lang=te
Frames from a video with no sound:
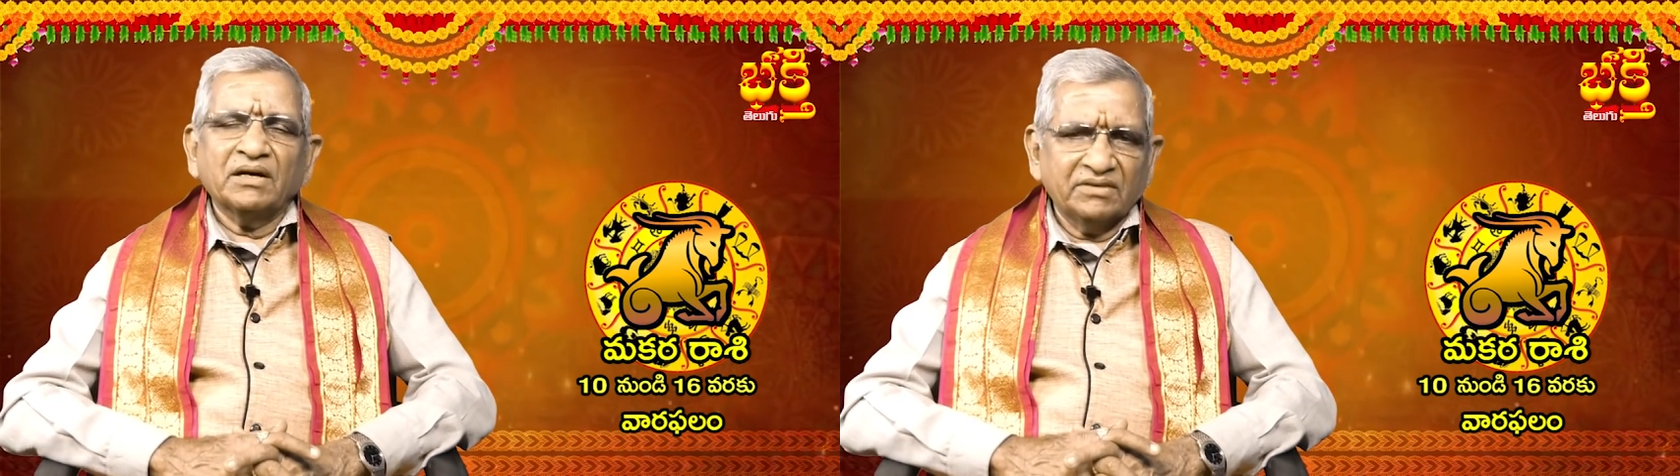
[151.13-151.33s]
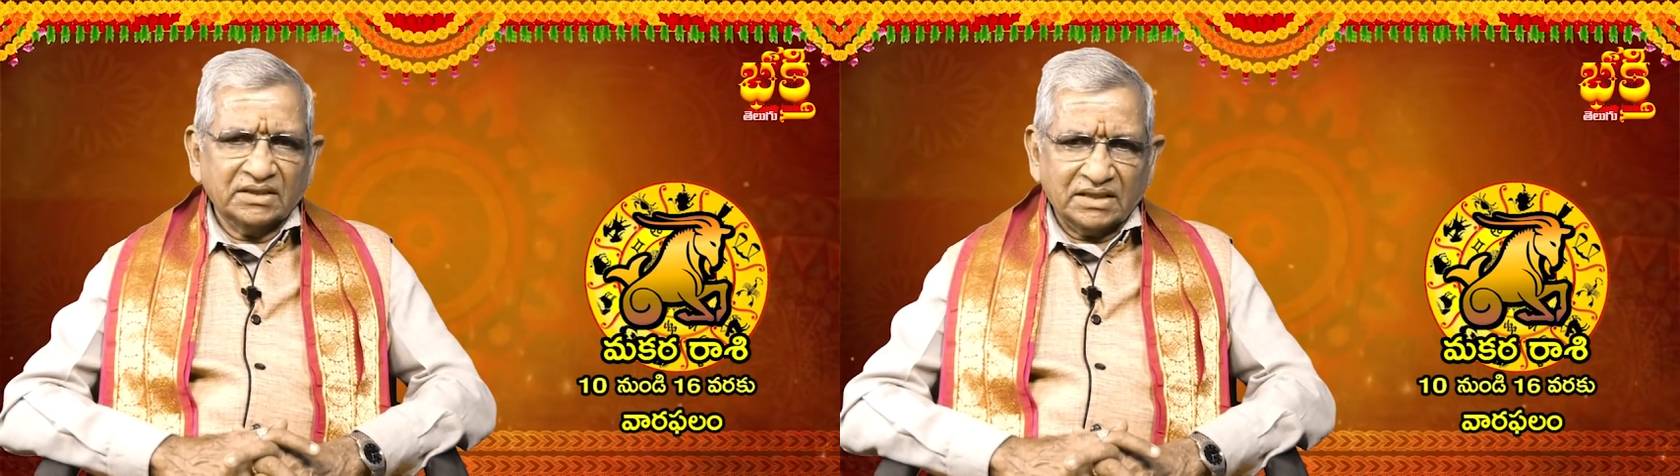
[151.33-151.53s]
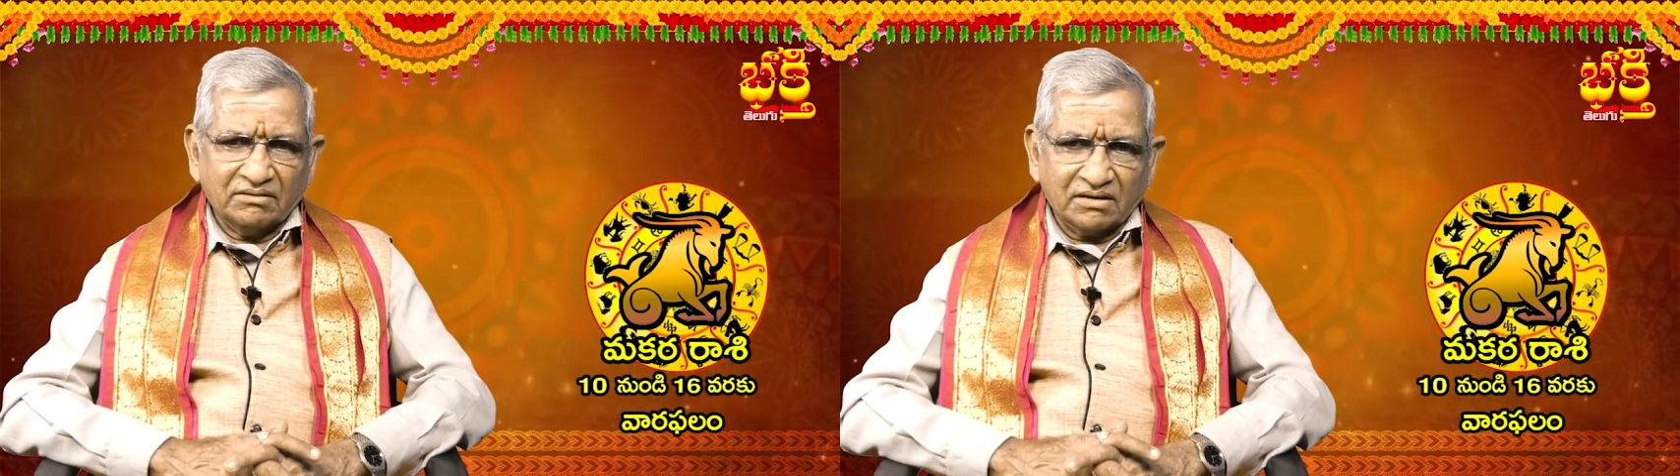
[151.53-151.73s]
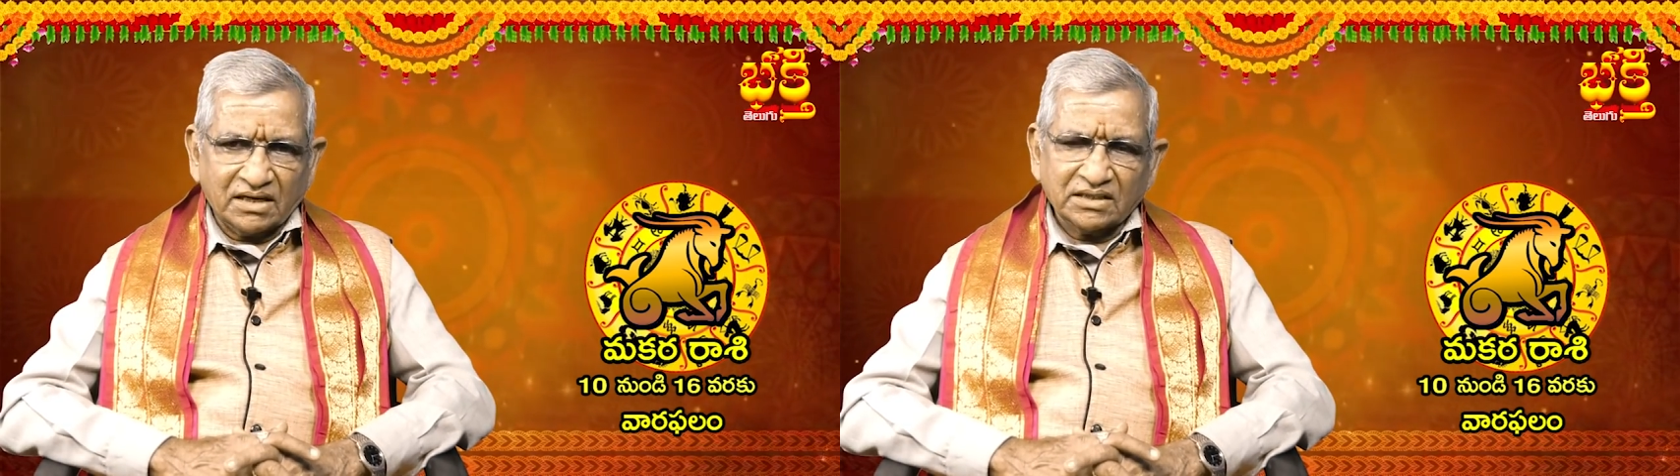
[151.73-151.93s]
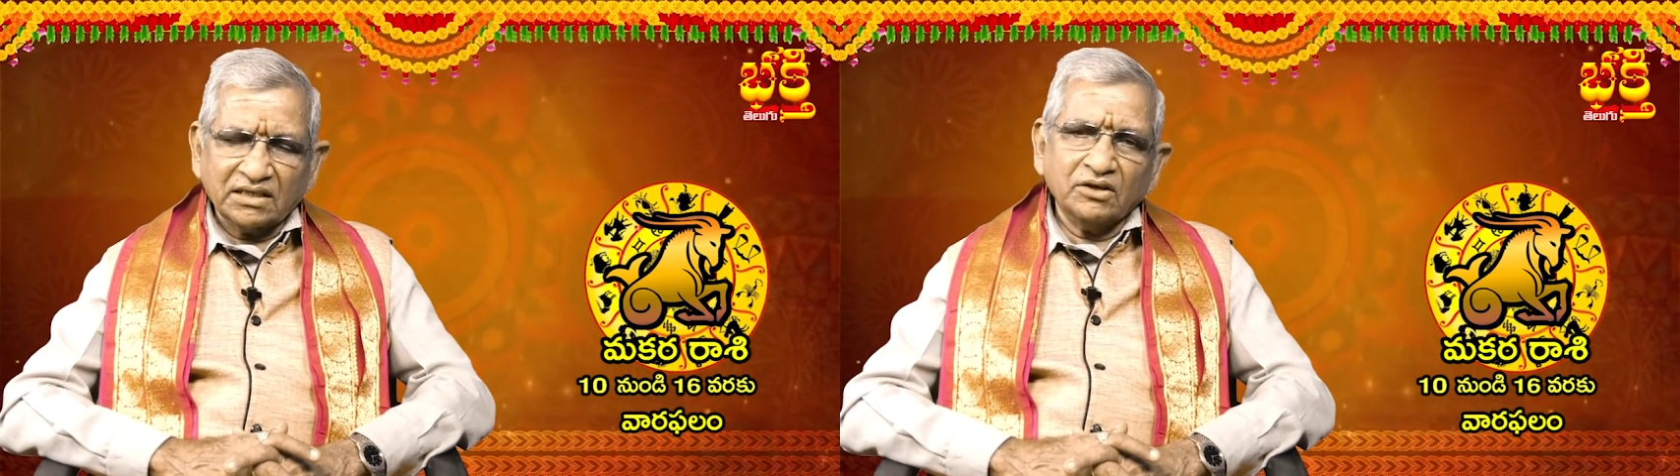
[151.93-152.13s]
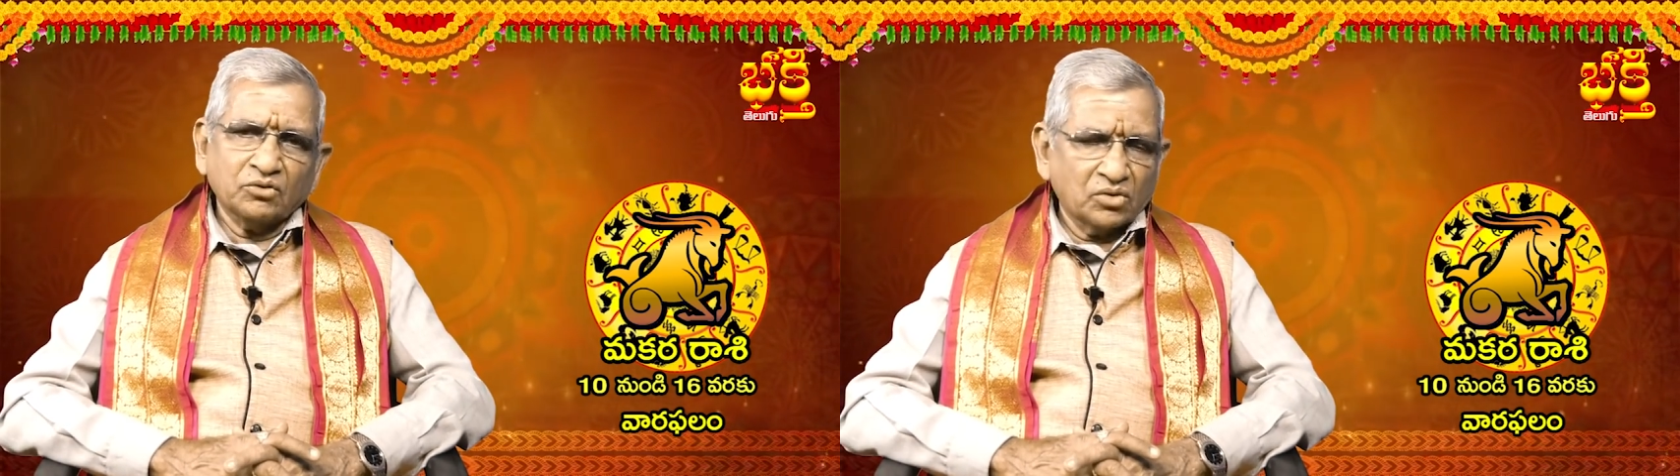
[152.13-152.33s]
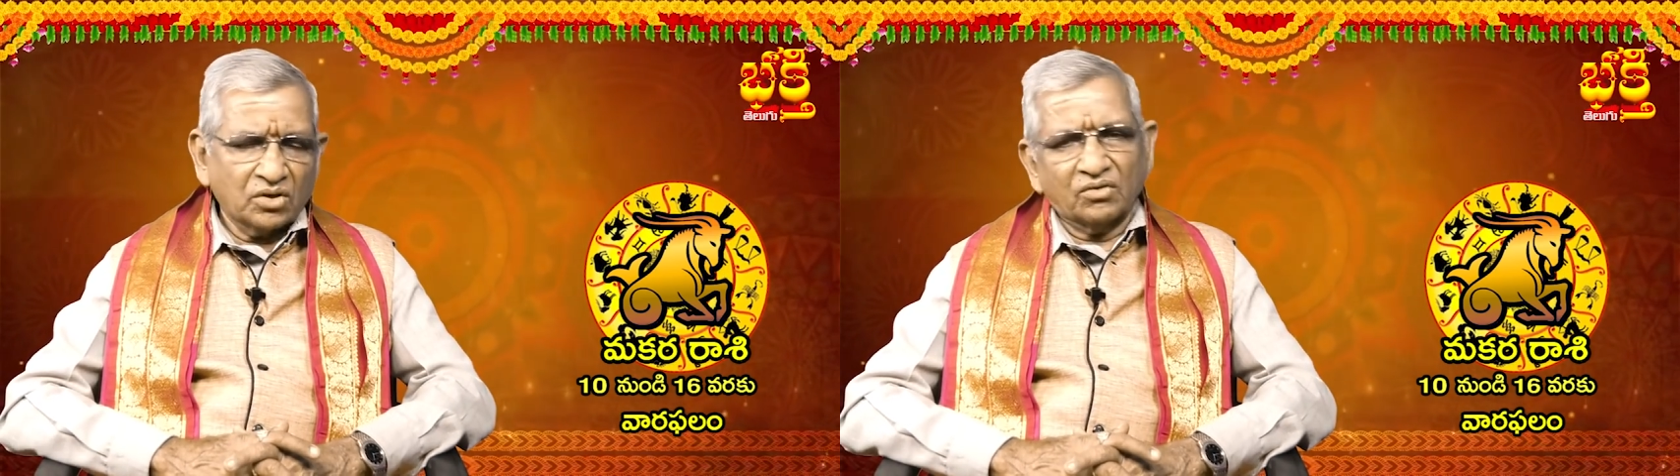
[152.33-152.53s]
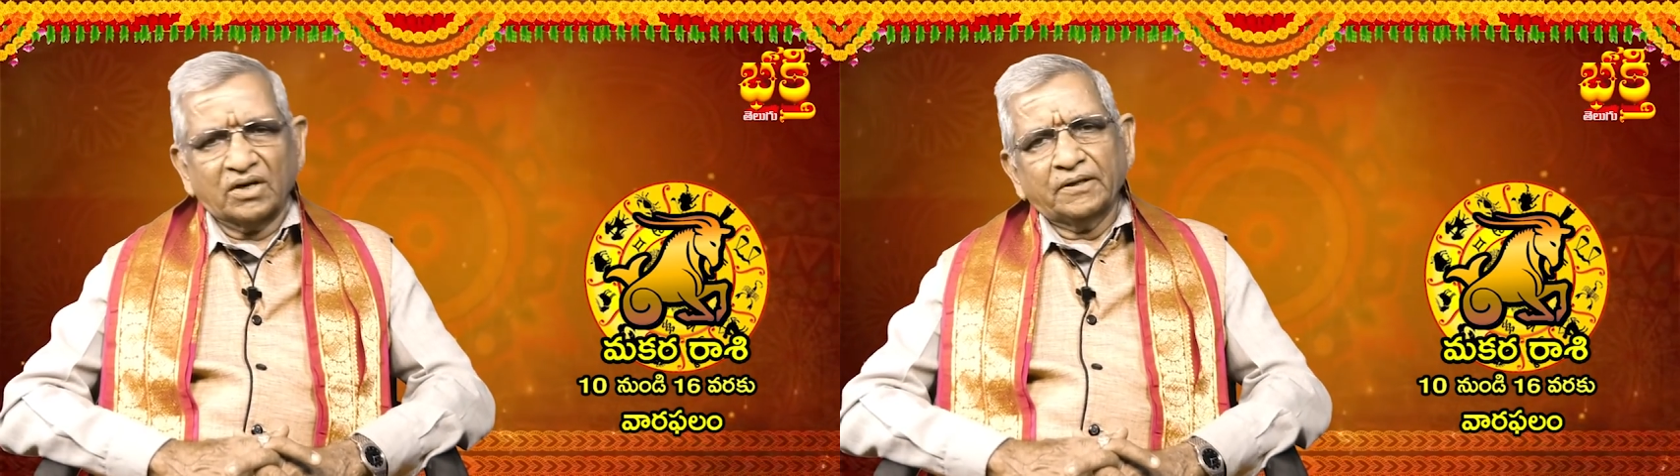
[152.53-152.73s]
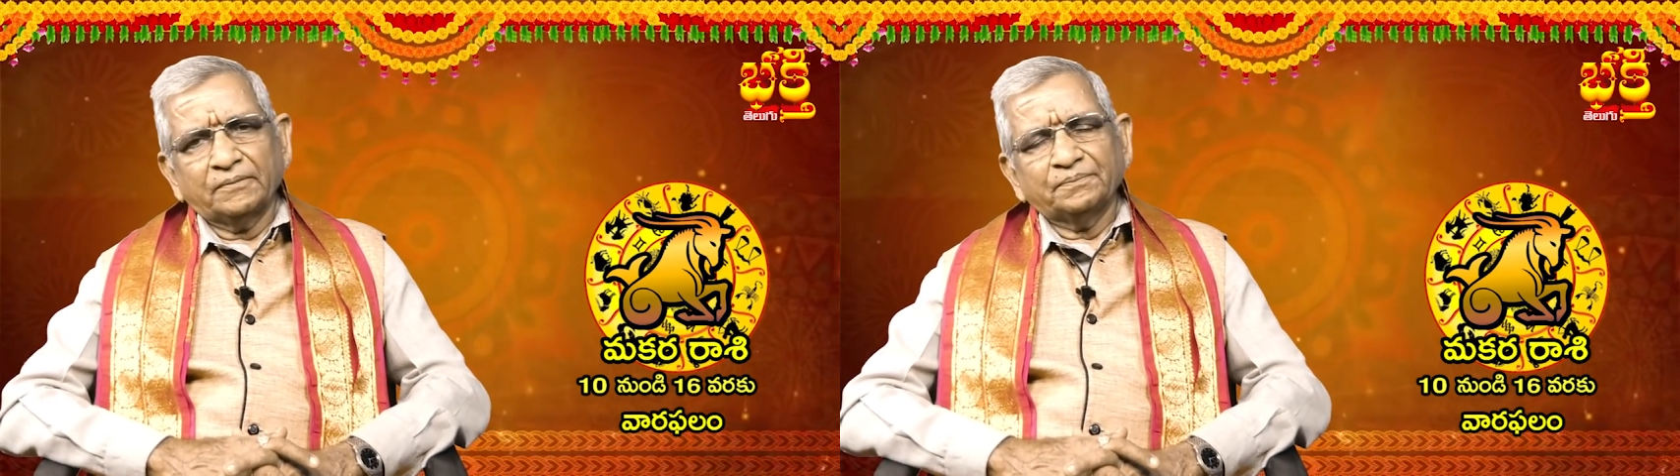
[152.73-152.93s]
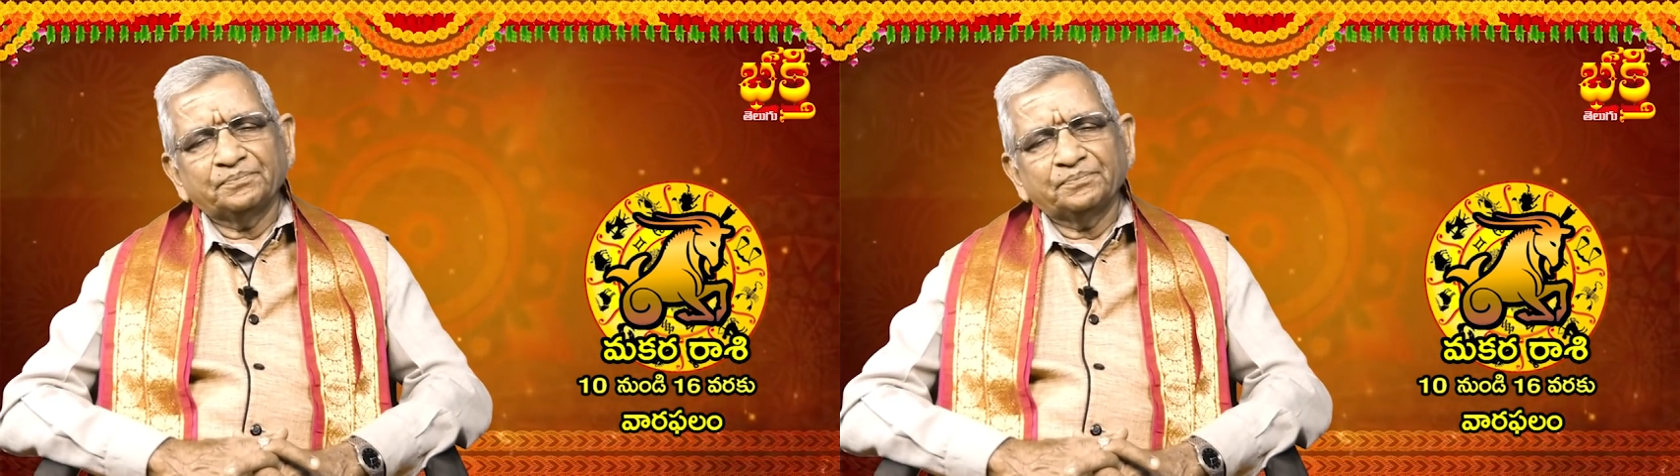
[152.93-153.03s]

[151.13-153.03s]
భావించే అవకాశాలు ఎక్కువగా ఉన్నాయి